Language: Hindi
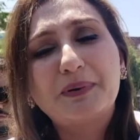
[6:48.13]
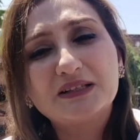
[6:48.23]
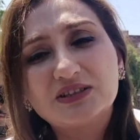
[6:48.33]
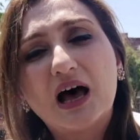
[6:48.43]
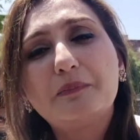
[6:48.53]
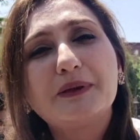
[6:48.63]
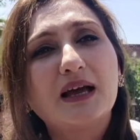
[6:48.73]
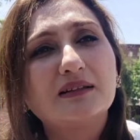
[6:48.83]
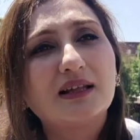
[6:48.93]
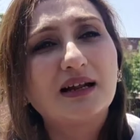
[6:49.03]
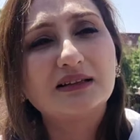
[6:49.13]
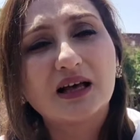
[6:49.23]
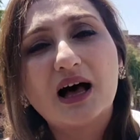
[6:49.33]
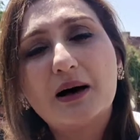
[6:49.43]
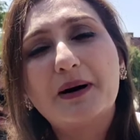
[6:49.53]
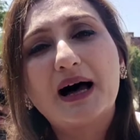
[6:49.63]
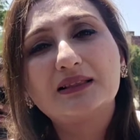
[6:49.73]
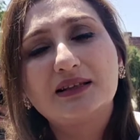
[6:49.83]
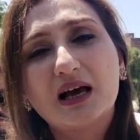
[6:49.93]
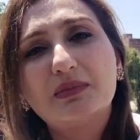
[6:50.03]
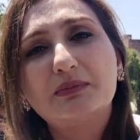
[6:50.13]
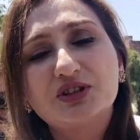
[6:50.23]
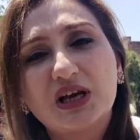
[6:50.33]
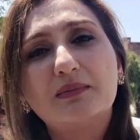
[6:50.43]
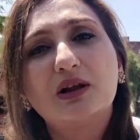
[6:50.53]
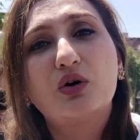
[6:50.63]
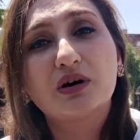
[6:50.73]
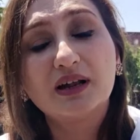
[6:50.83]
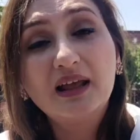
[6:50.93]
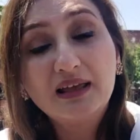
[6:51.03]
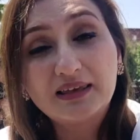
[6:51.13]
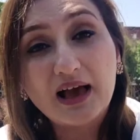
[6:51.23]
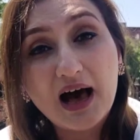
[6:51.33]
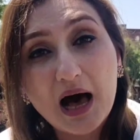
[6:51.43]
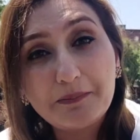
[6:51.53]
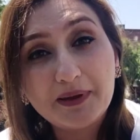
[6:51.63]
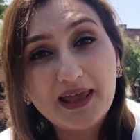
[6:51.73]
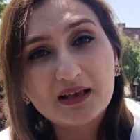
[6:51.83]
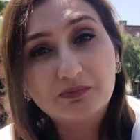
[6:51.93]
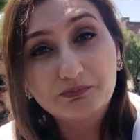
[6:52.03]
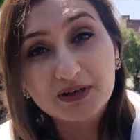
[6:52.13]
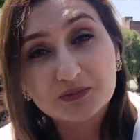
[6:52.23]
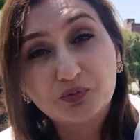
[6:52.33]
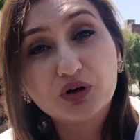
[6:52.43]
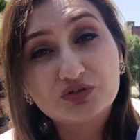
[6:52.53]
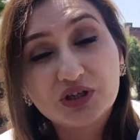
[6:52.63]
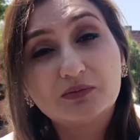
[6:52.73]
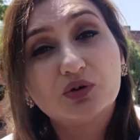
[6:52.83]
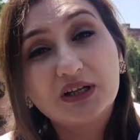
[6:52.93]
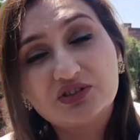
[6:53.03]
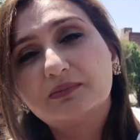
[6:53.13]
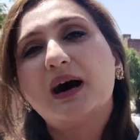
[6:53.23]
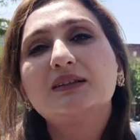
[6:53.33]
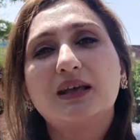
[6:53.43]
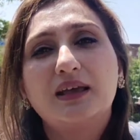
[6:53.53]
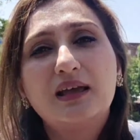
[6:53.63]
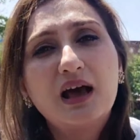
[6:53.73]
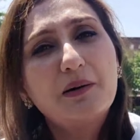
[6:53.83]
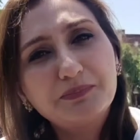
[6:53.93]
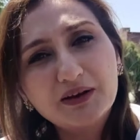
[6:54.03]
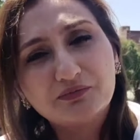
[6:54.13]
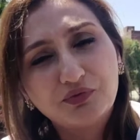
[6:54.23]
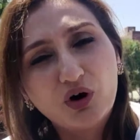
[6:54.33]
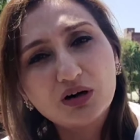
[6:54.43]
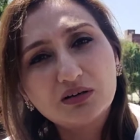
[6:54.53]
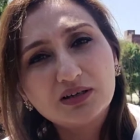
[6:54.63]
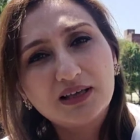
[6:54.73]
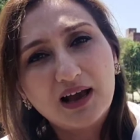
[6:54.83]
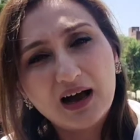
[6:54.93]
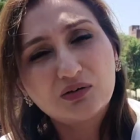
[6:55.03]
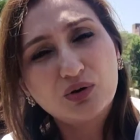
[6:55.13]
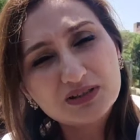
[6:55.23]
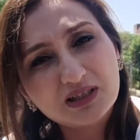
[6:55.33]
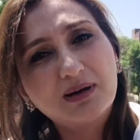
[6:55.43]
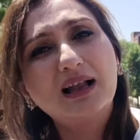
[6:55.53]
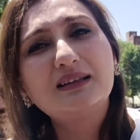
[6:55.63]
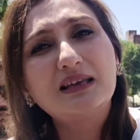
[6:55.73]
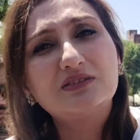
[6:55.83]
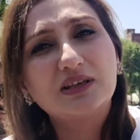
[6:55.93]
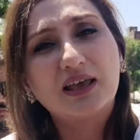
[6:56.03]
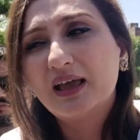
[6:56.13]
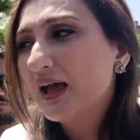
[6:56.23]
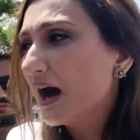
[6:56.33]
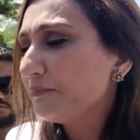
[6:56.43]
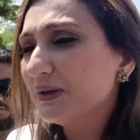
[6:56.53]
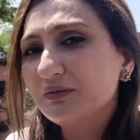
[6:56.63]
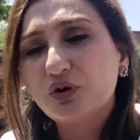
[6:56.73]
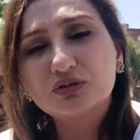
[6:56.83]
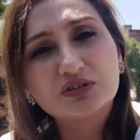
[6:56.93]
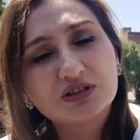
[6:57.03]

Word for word: और दिखाइए पंजाब के अंदर इंतबात के अमल में शामिल होकर कि आप एक मजबूत जमहूरी जमात है अपने वोट के हक को इस्तेमाल कीजिए